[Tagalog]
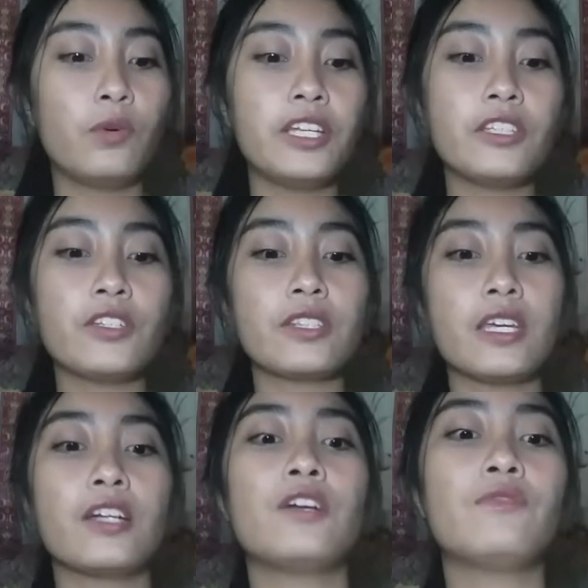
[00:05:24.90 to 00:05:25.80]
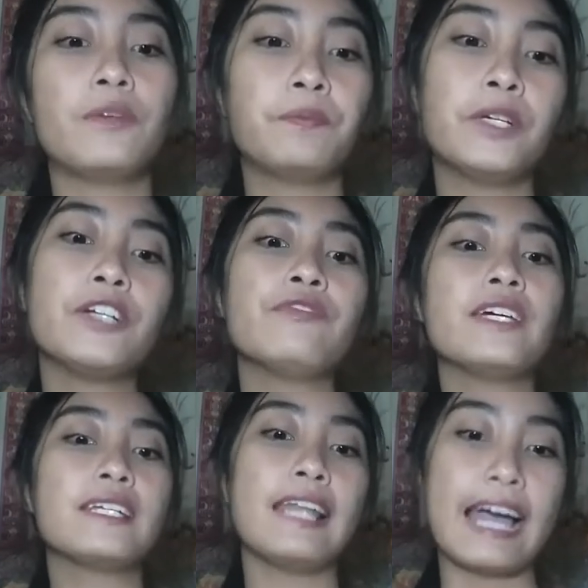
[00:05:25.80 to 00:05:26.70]
When you think of a
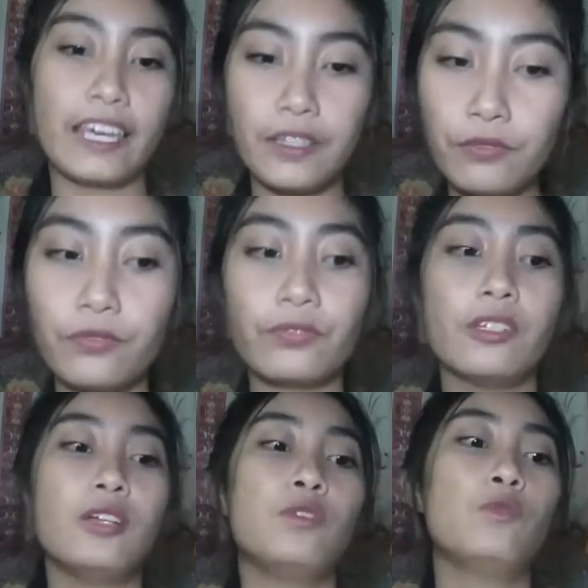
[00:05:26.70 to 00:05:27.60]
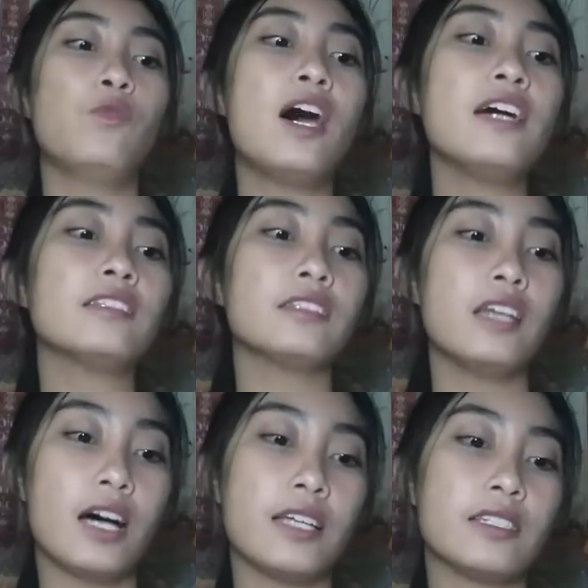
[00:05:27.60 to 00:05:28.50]
perfect life, what
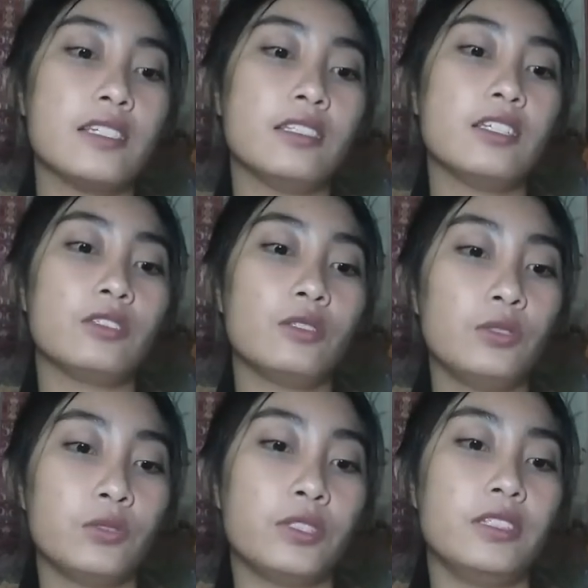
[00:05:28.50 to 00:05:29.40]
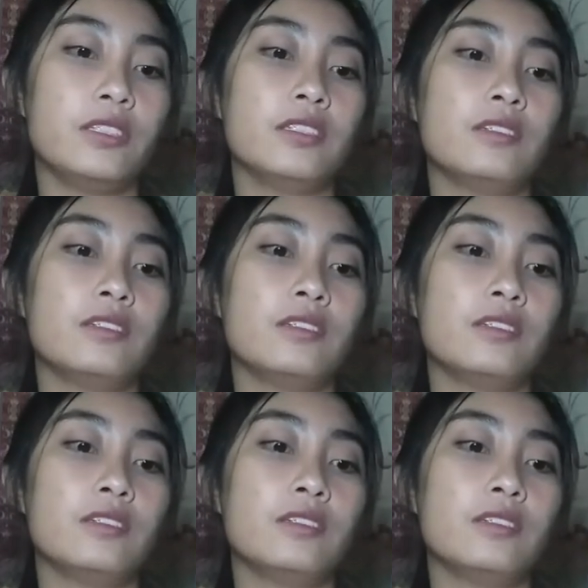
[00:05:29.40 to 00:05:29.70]
does that include?